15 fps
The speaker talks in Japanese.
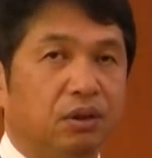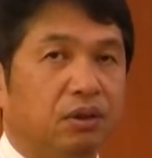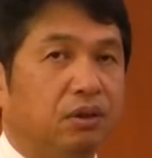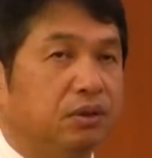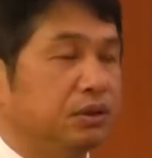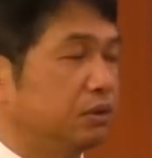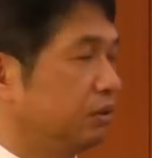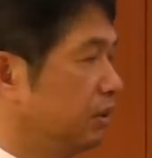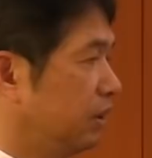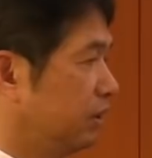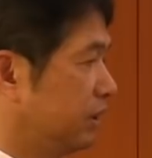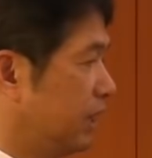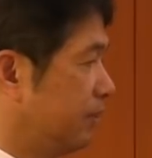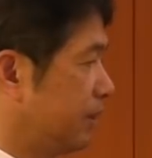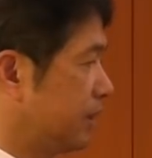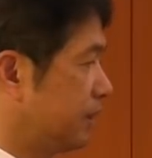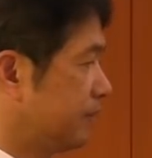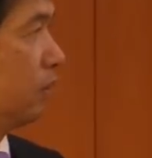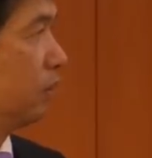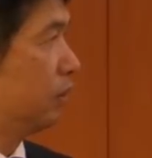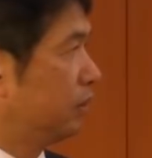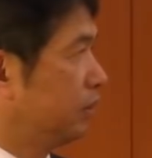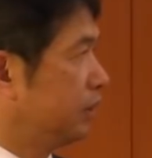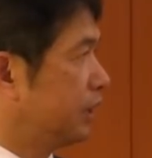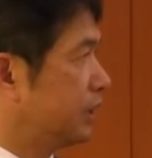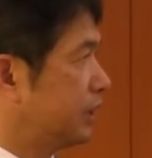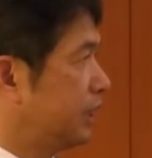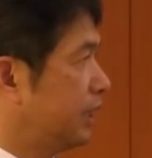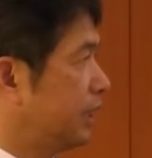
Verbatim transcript: ということでございますこのようにですね、